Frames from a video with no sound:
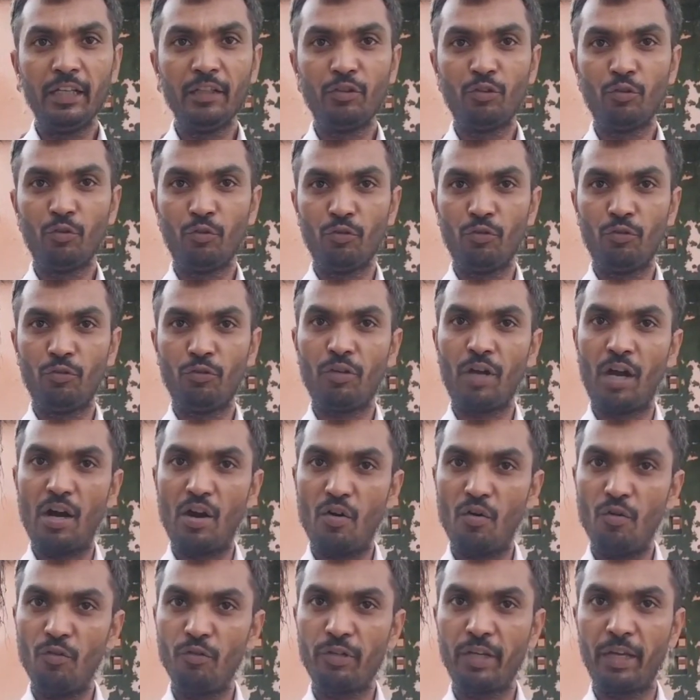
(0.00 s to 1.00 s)
इन दोनों
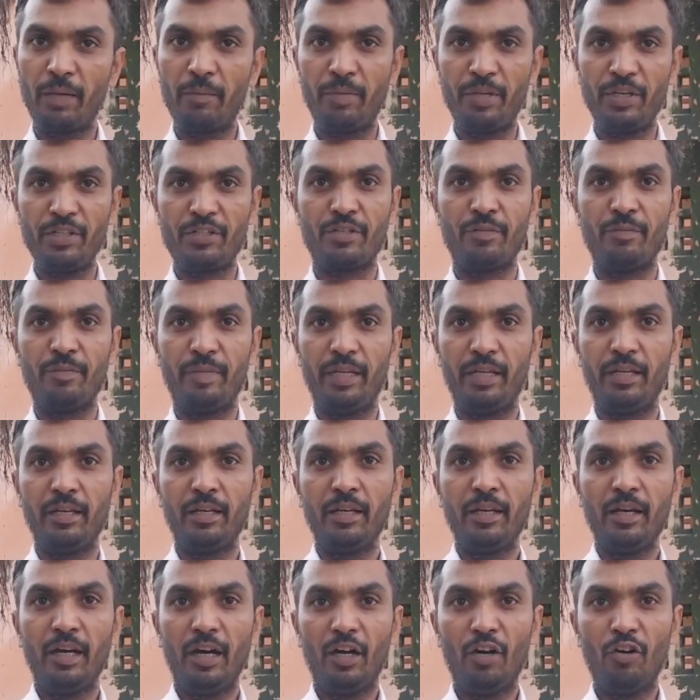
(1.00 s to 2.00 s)
गांवों के बीच में
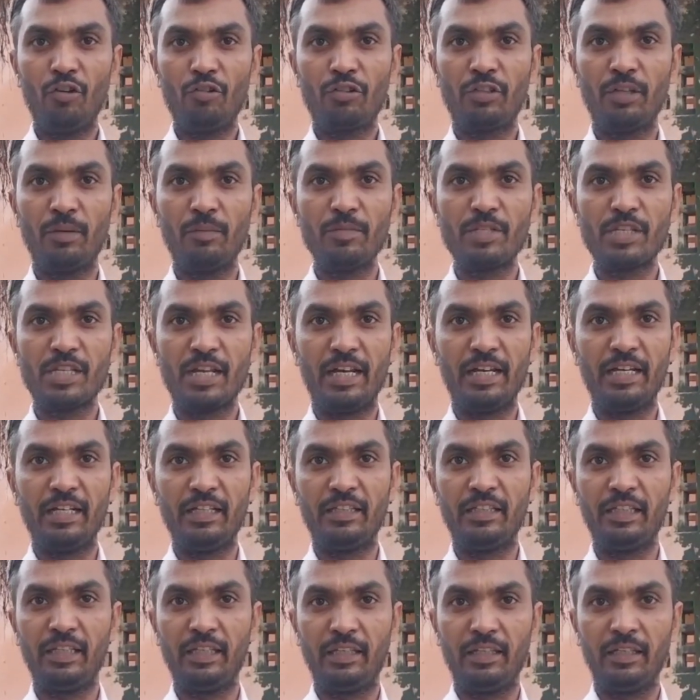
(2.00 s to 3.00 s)
और तमसा
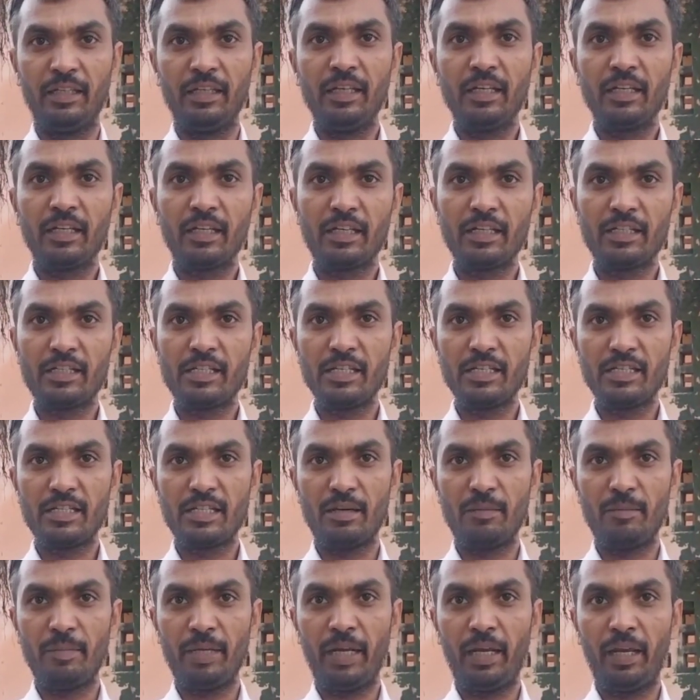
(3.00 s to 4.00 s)
नदी किसी
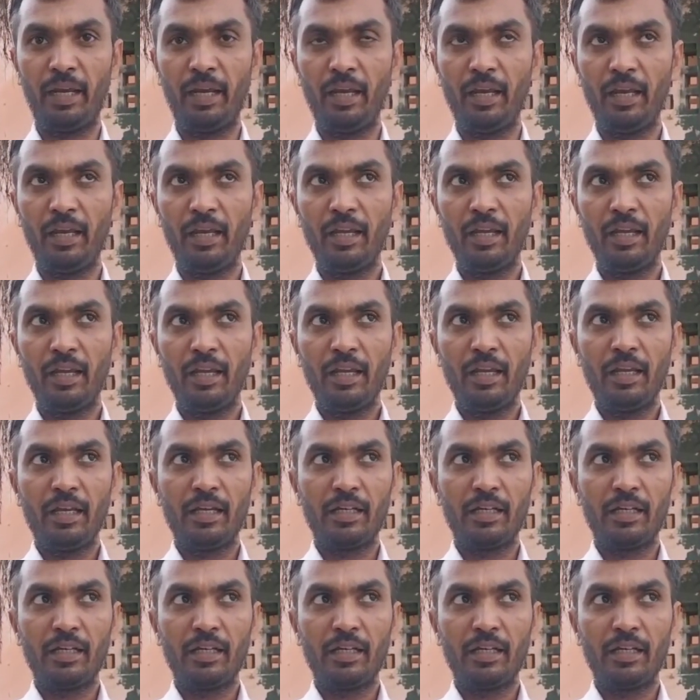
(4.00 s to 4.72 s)
समय